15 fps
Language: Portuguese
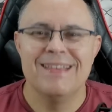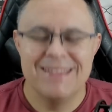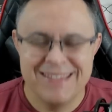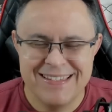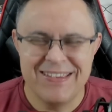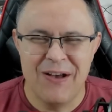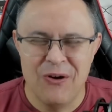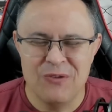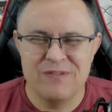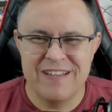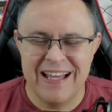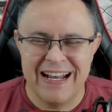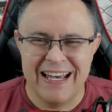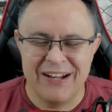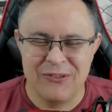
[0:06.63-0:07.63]
Salve
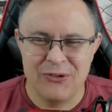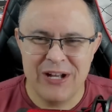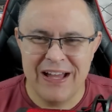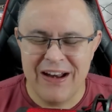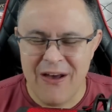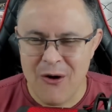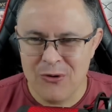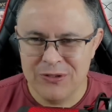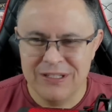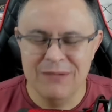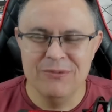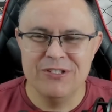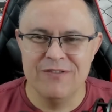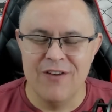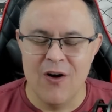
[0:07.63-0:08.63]
galera do canal,
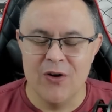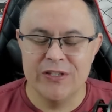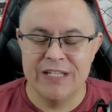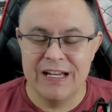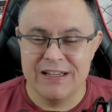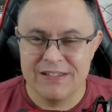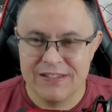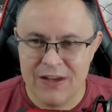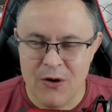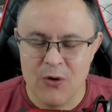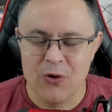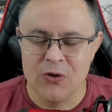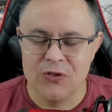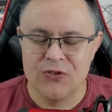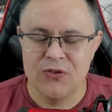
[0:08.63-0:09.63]
tamo de volta, Zé
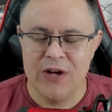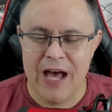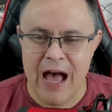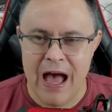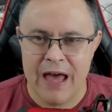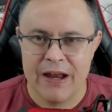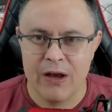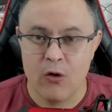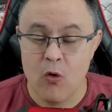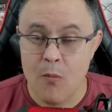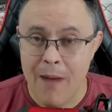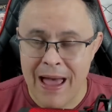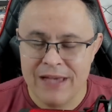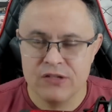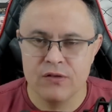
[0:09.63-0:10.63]
Augusto na área com
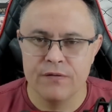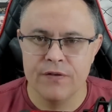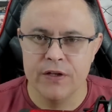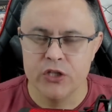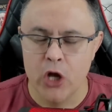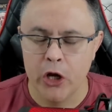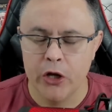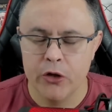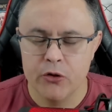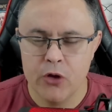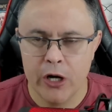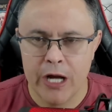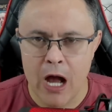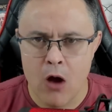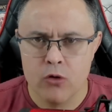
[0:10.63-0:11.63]
mais um vídeo aqui no
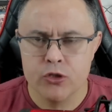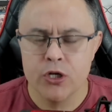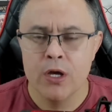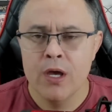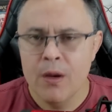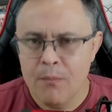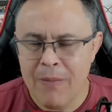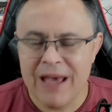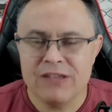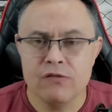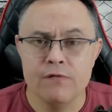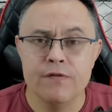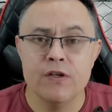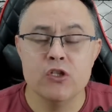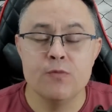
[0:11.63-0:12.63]
Knockout, mais um
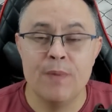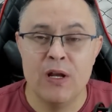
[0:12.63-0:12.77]
vídeo pra